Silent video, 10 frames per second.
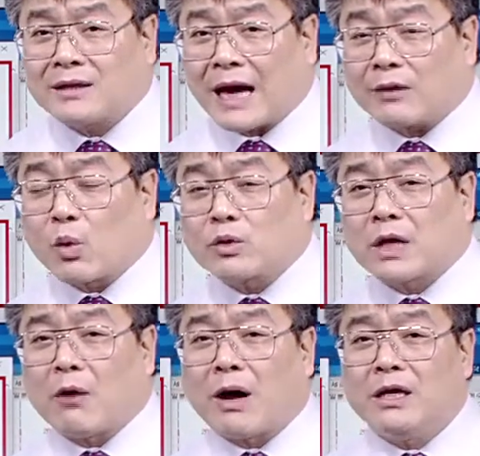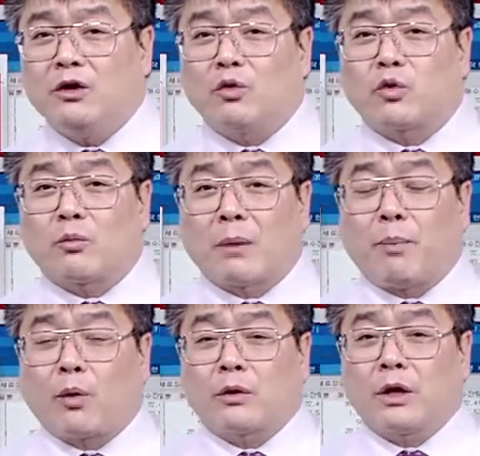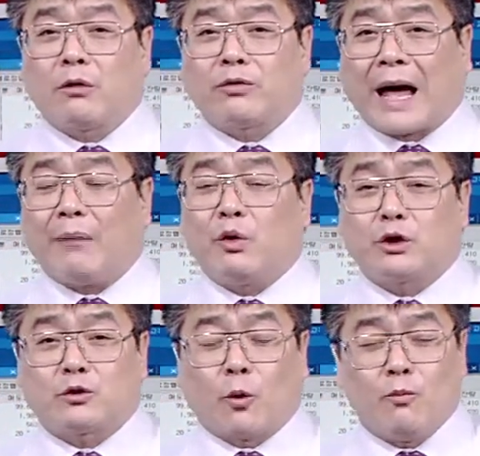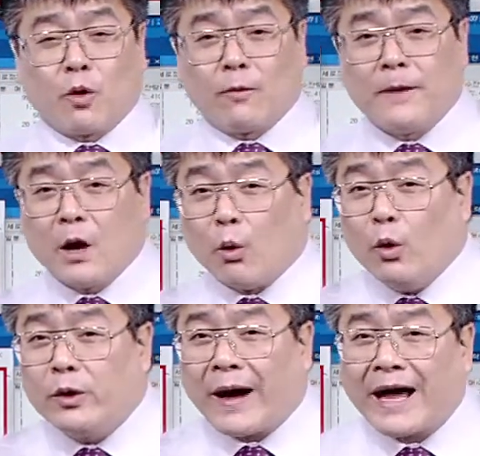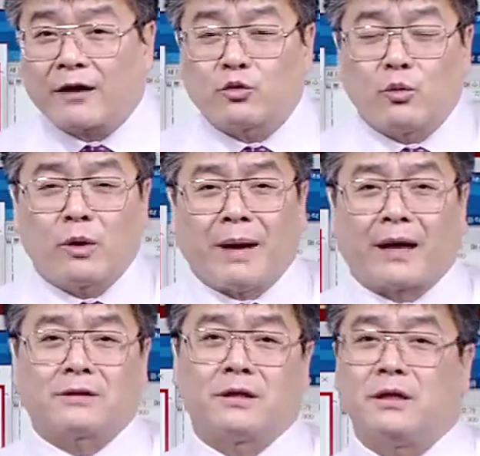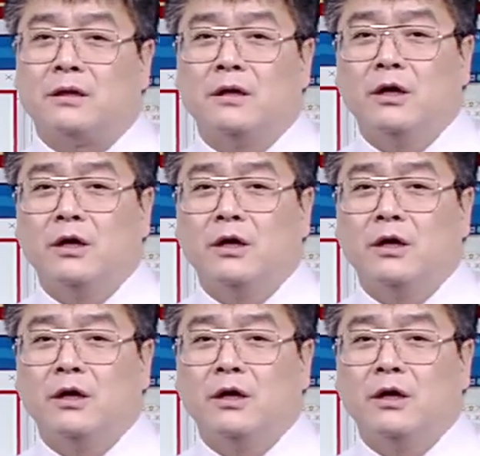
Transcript: 자동차와 이런 쪽만 폭등이고 나머지 종목은 오히려 하락 종목이 많았잖아요.